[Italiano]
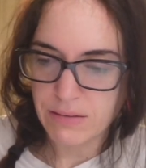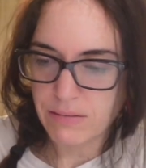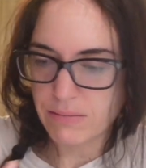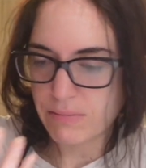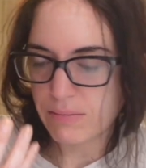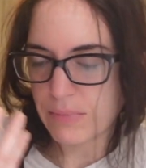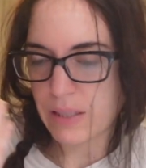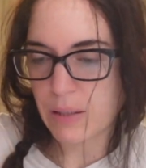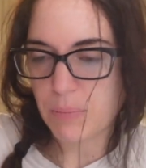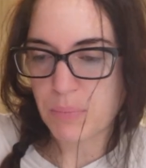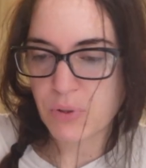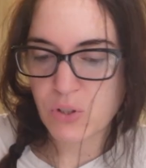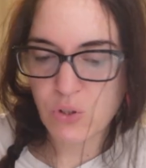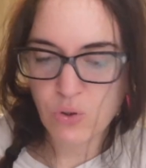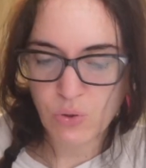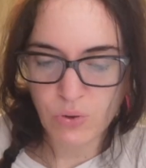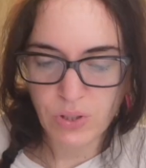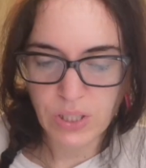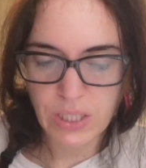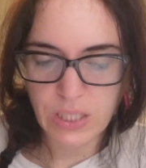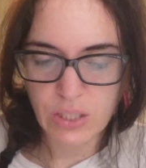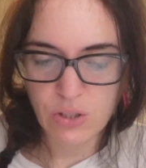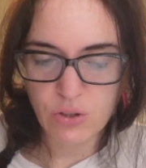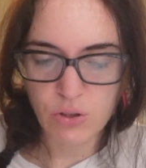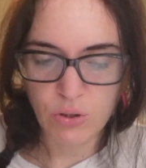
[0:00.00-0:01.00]
le
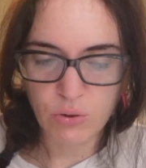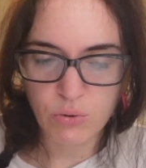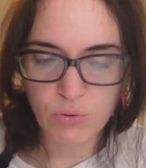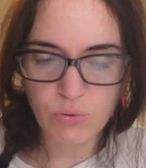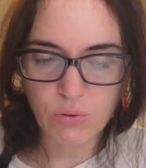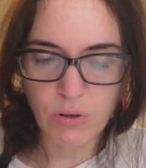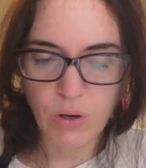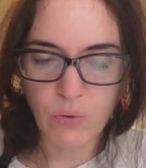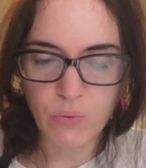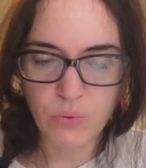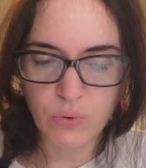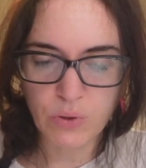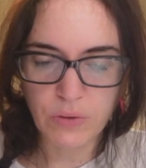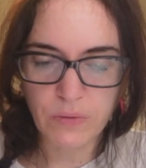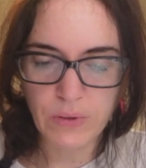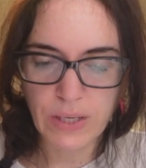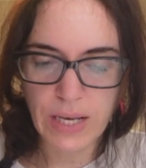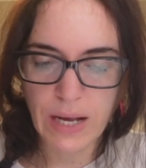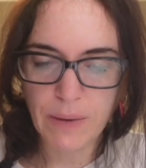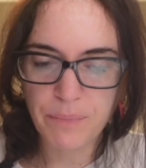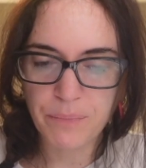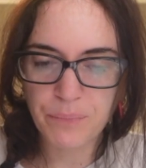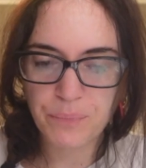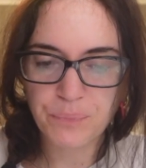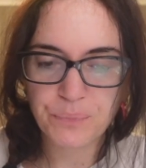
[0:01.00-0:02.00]
persone che sono sulla
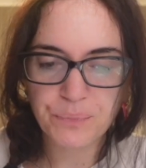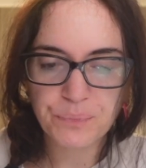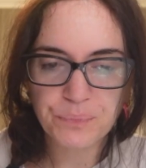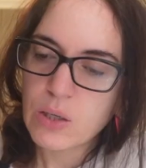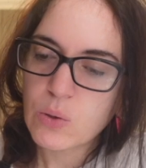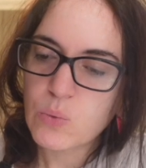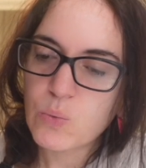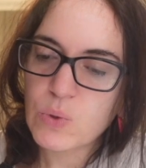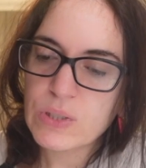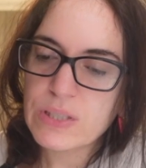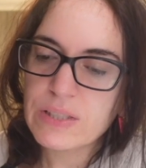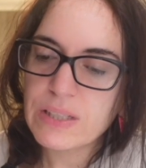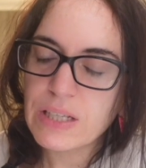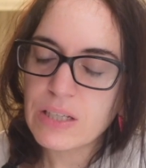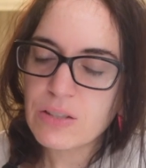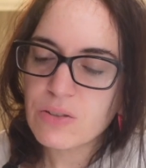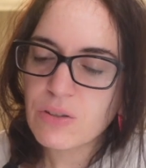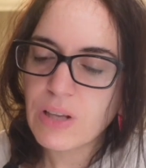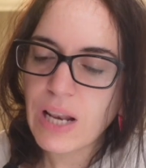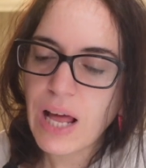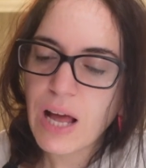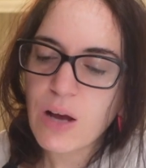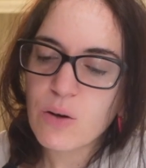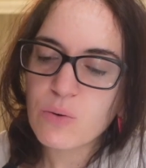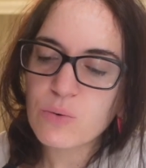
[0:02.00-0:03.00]
funivia.
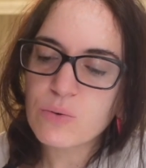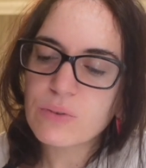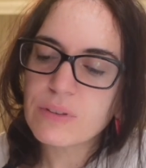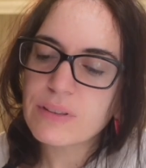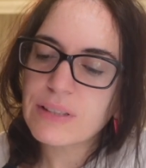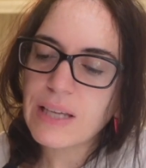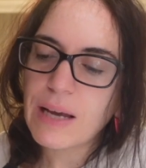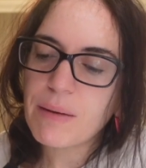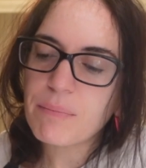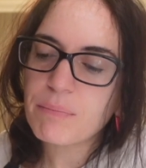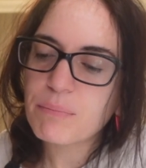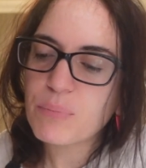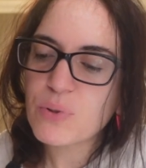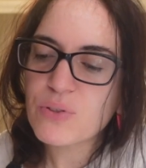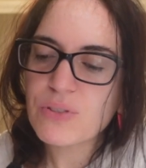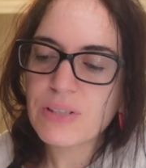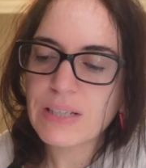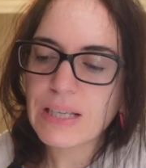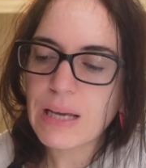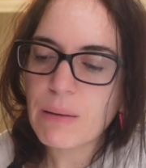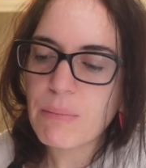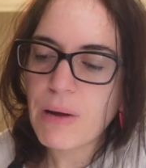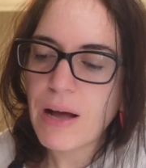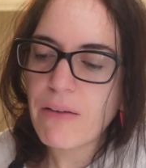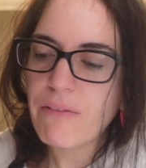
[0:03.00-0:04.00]
Quest'isola un tempo si
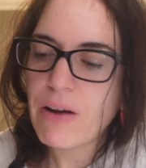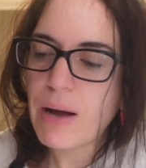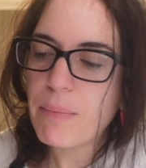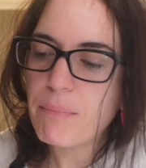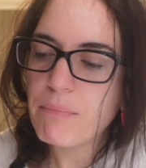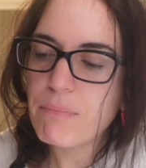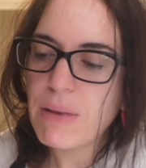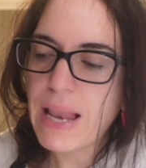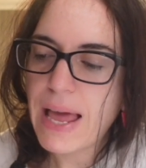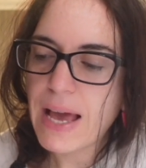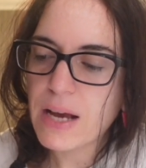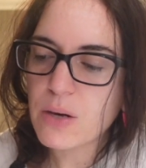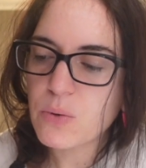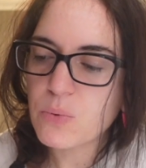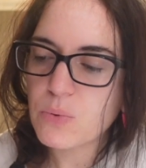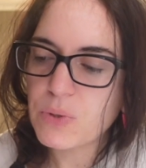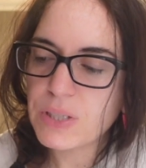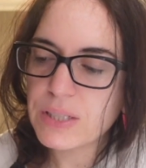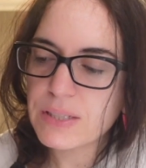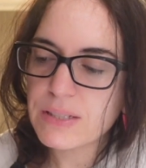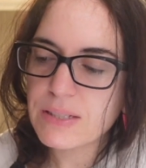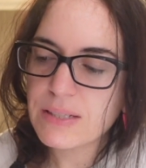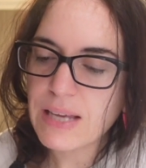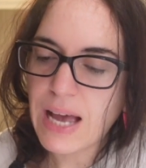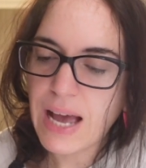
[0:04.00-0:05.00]
chiamava Black
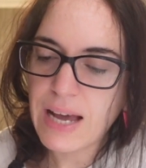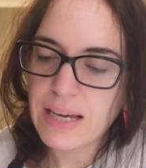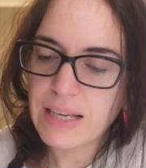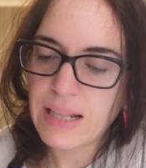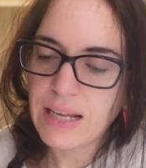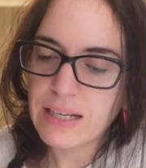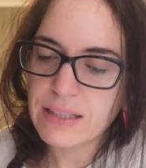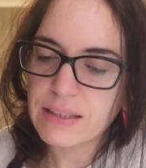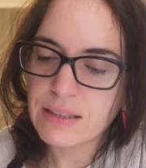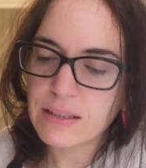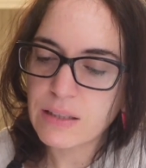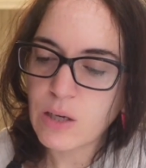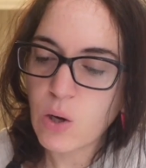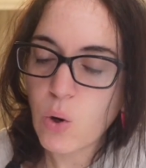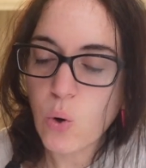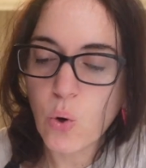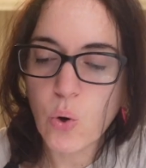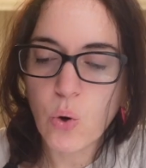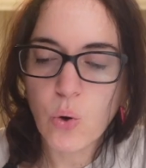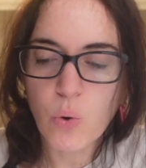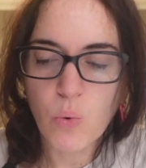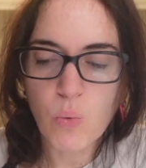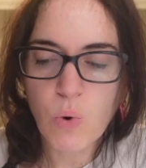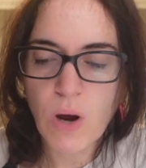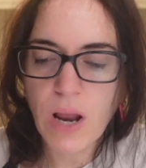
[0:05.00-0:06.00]
Wills Island
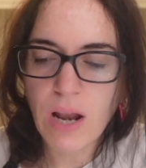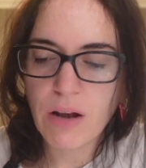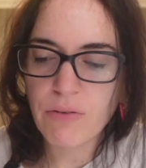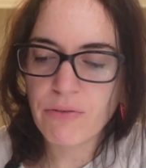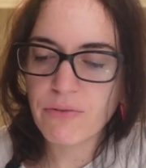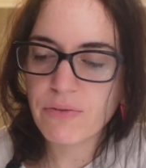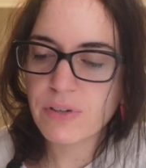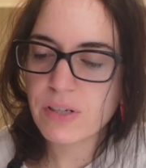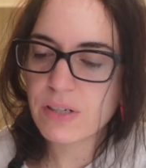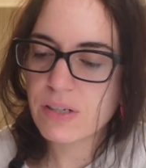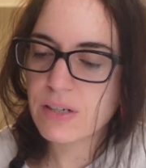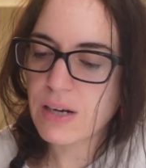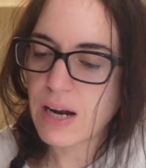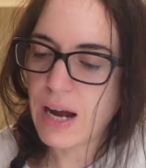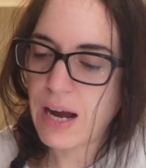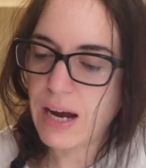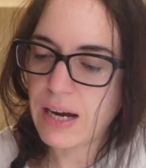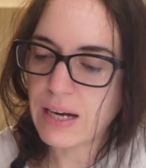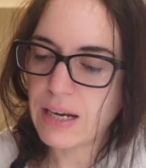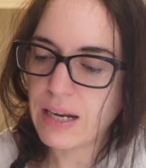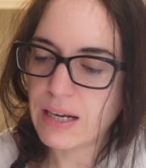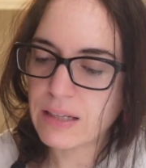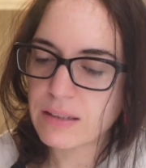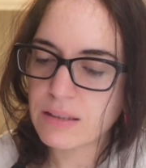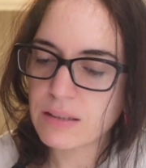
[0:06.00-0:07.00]
o Welfare
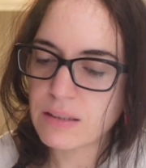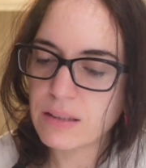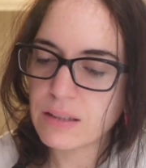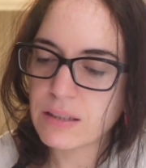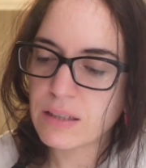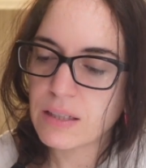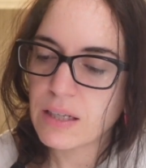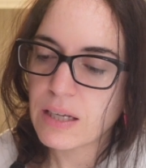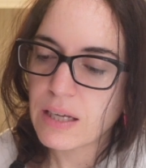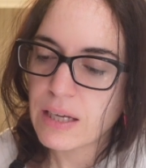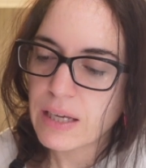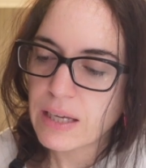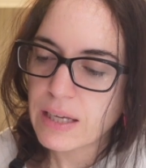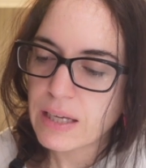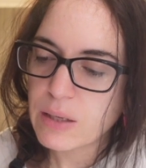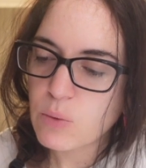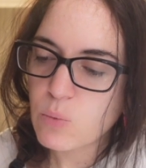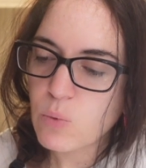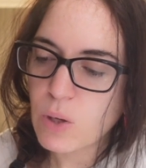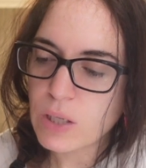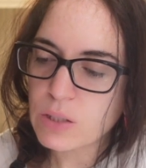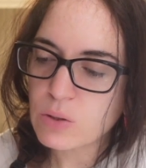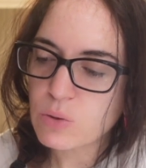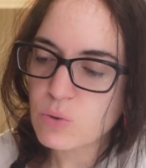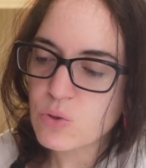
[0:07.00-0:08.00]
Island,
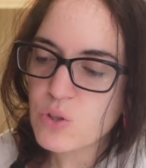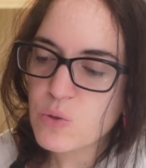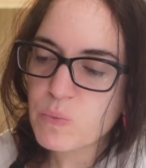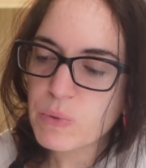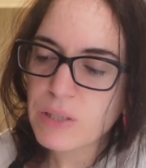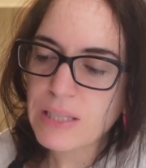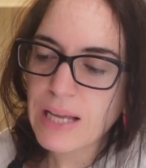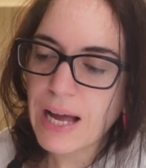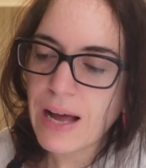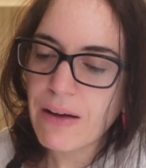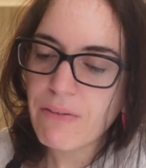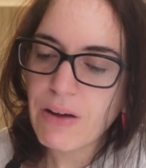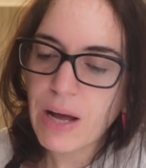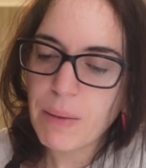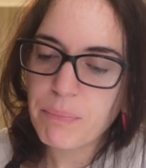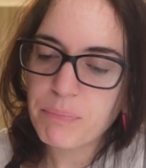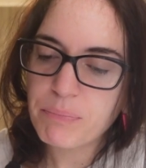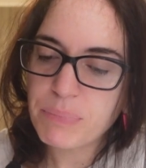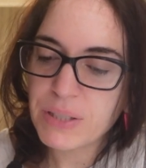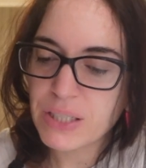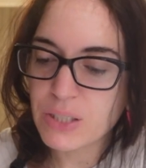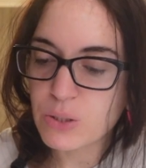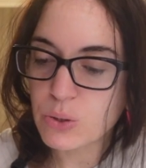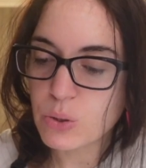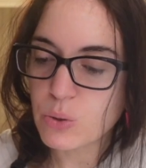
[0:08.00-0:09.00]
quando ospitava
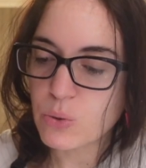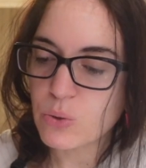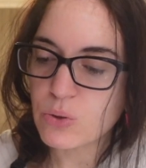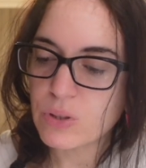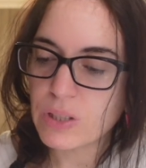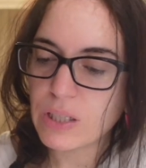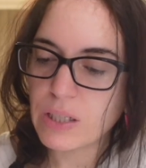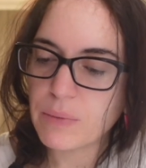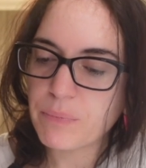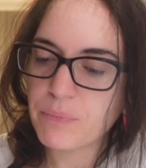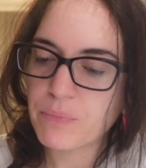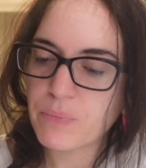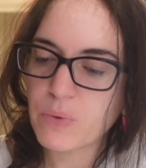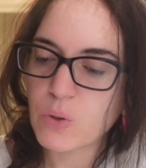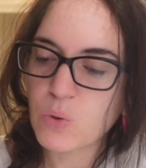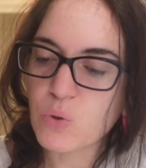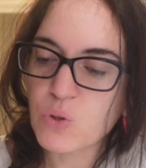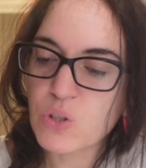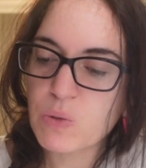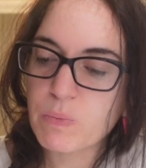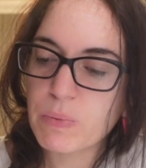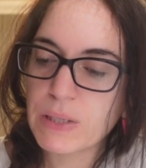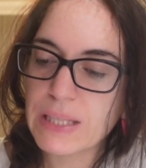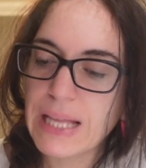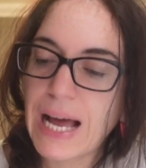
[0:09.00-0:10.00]
pigroni,
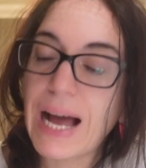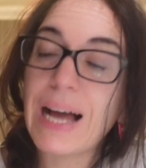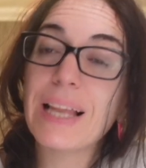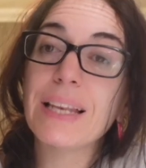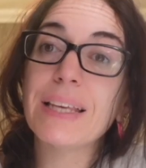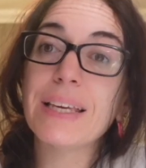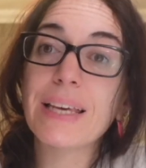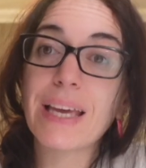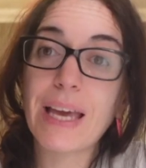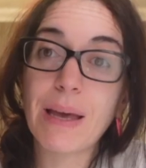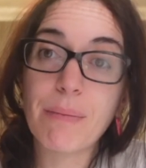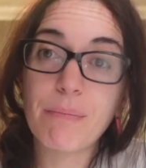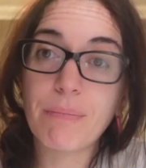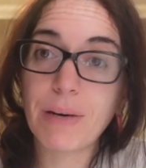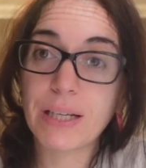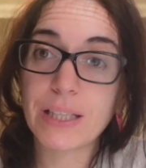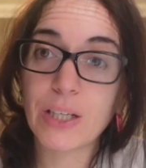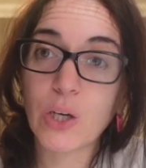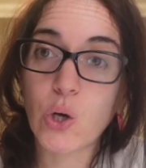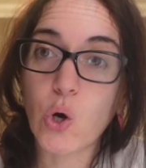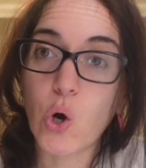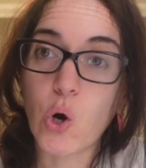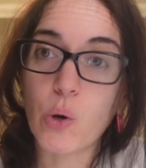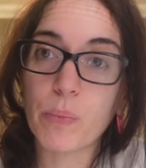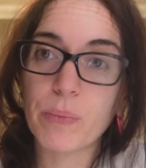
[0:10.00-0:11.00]
ospedali e
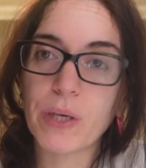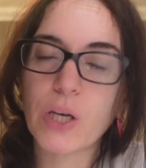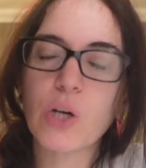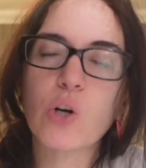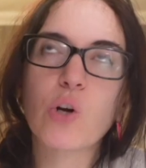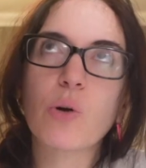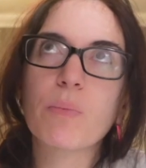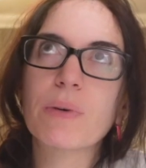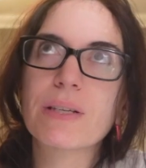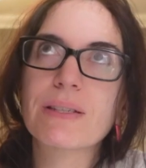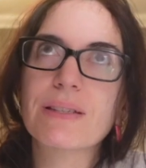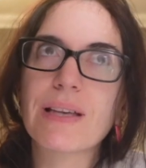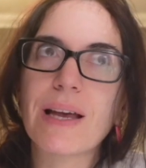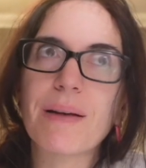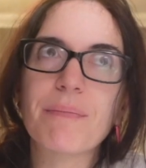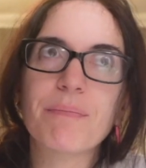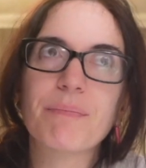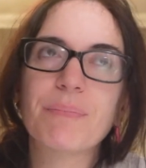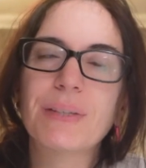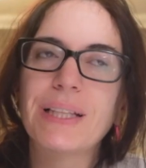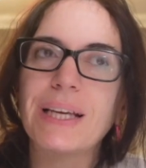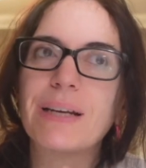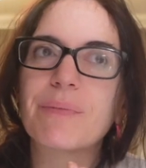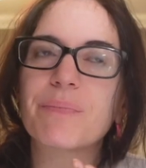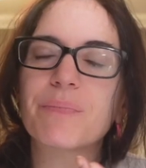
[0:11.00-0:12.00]
manicomi. Come
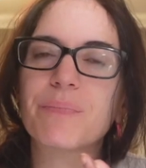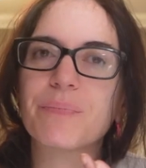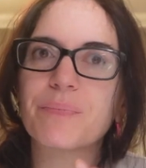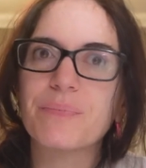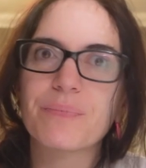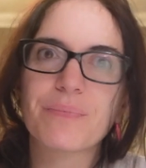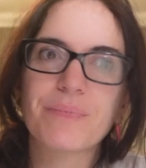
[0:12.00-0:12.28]
sempre